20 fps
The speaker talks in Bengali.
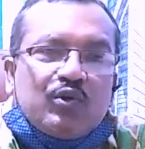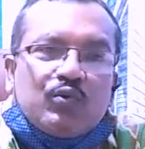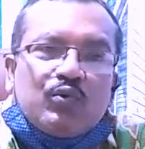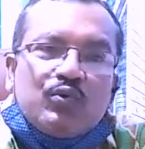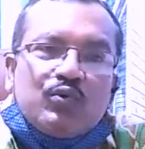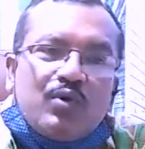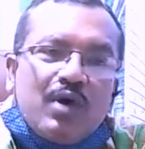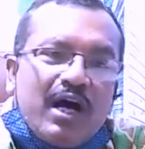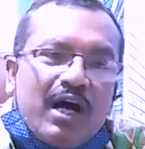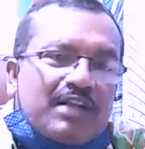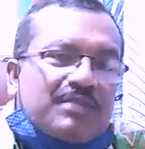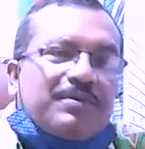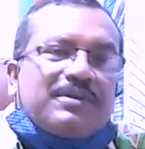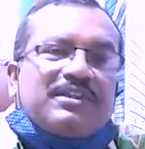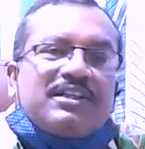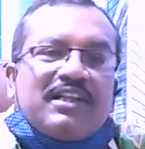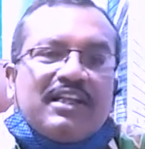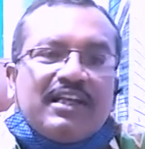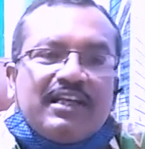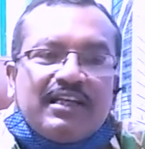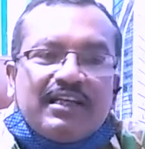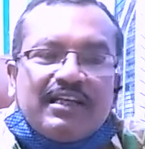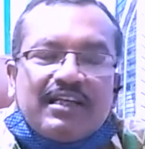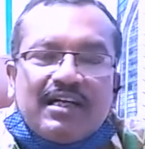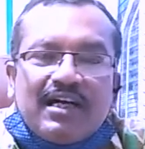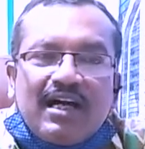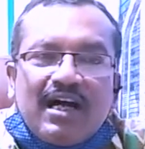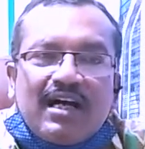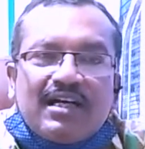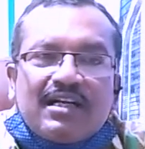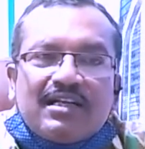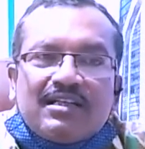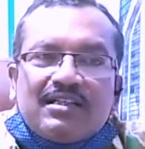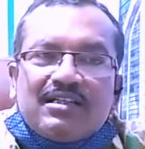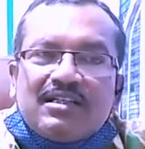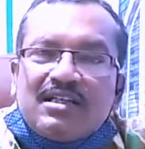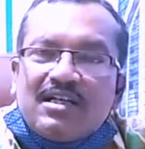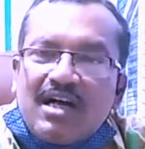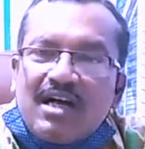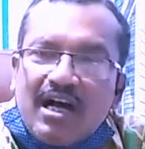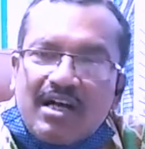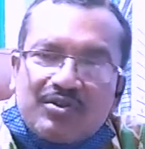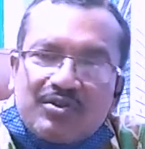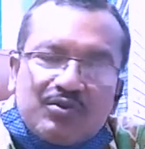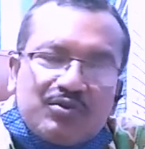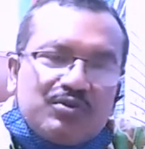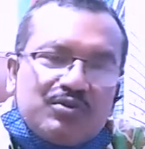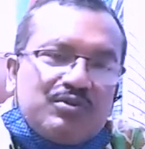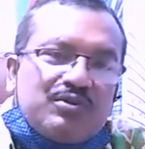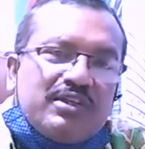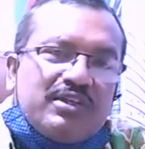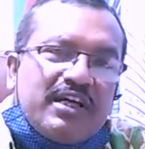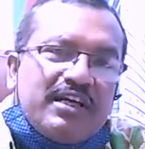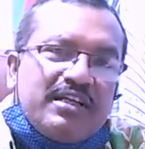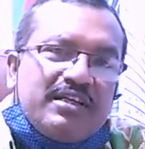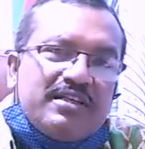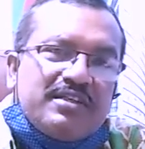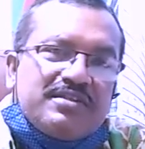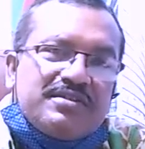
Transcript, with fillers: কোনো হাসপাতালেই আর আসন নেই